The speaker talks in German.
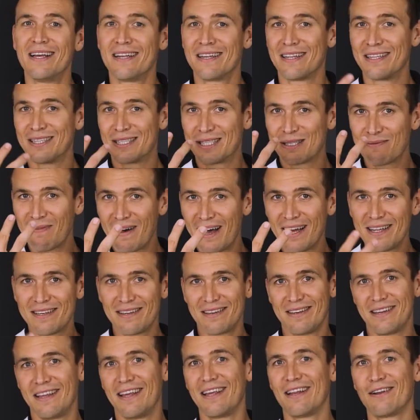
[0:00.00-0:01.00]
Die zweite
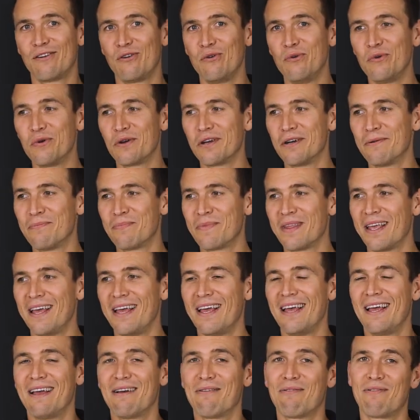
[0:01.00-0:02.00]
Diätlüge,
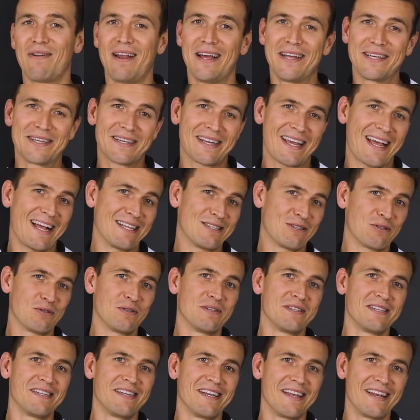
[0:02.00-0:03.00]
vielleicht kannst du
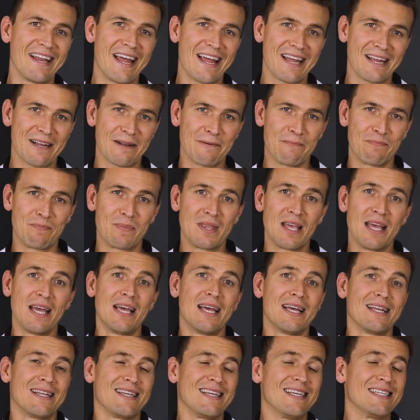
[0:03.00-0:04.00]
sie dir denken,
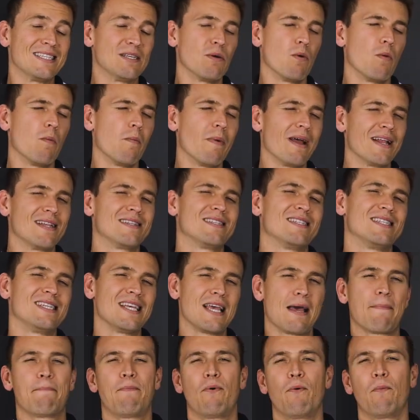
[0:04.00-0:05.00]
die ist im Moment
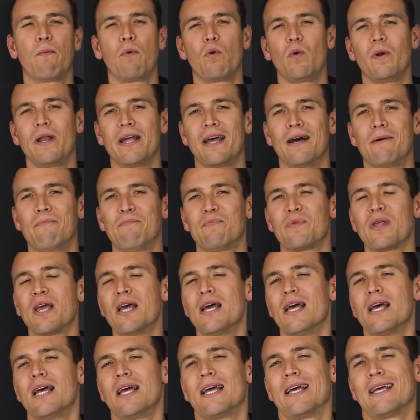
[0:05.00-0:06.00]
sehr populär.
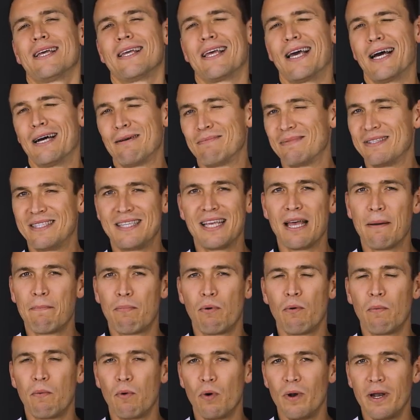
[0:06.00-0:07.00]
Ja, sehr
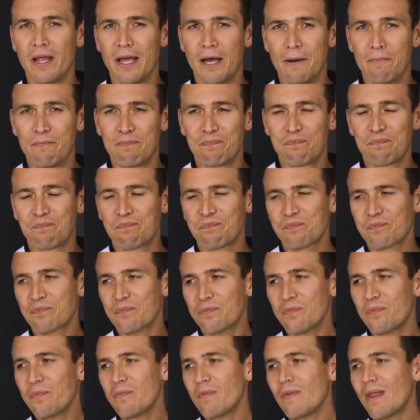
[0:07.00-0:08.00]
populär.
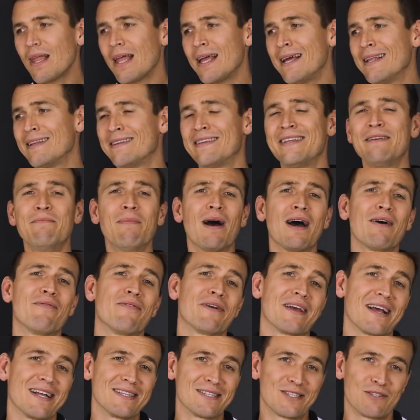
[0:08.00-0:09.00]
Die machen
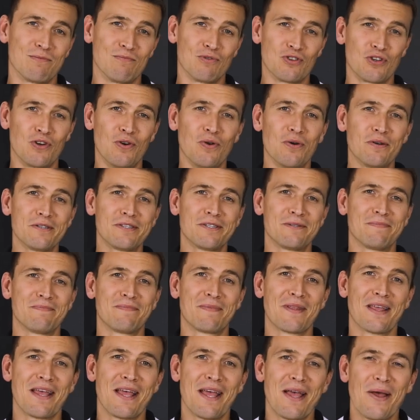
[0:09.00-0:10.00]
wir ganz zum Schluss.
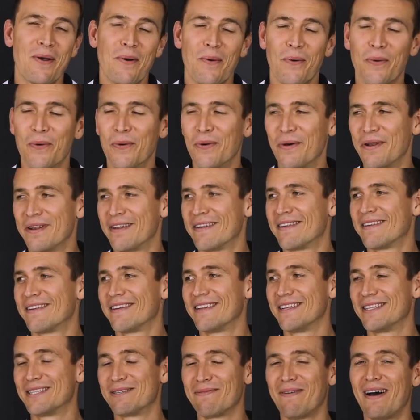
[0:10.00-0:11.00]
Und
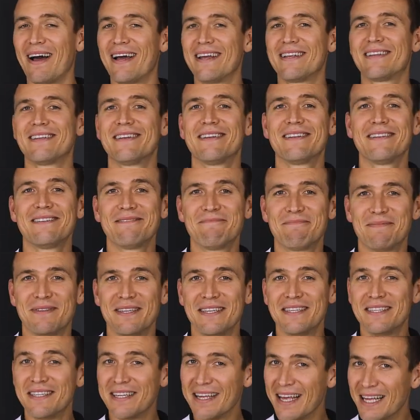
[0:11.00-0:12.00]
die zweite, die
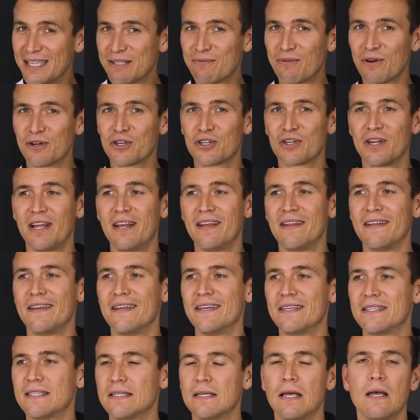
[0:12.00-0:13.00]
ich dir jetzt vorstelle,
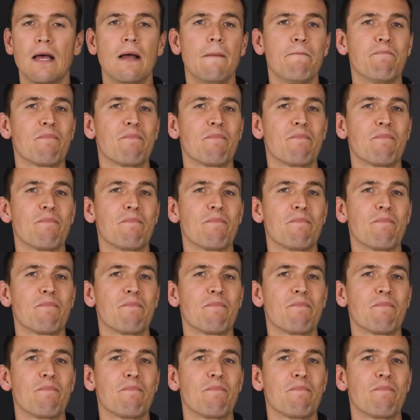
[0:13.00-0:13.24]
ist